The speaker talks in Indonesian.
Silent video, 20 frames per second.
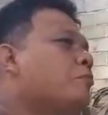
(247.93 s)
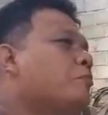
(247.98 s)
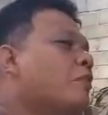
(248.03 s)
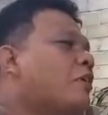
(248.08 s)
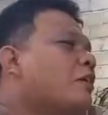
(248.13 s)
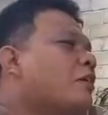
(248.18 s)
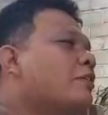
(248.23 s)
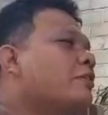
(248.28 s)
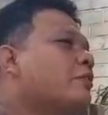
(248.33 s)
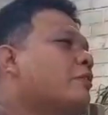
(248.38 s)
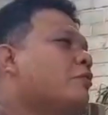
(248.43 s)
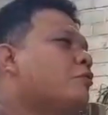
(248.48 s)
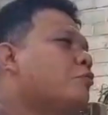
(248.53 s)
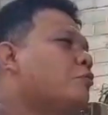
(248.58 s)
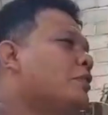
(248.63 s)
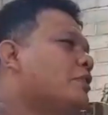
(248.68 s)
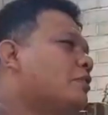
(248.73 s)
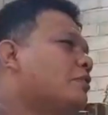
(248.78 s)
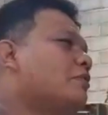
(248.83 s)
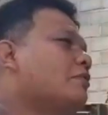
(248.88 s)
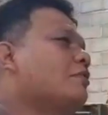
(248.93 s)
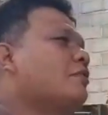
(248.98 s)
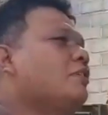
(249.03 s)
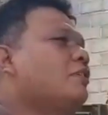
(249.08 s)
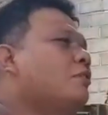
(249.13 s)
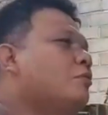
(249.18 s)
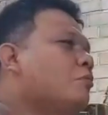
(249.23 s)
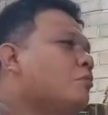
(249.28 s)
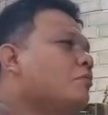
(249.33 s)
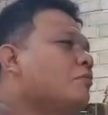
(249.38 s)
berangkat ke kan Duet
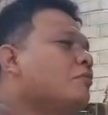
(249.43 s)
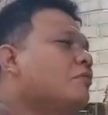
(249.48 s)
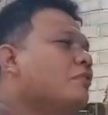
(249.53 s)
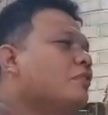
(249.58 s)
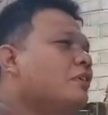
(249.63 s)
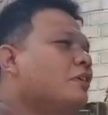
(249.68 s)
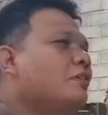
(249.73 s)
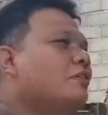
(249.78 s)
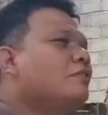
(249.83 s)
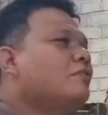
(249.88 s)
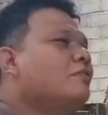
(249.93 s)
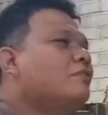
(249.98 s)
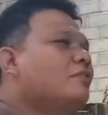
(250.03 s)
iya.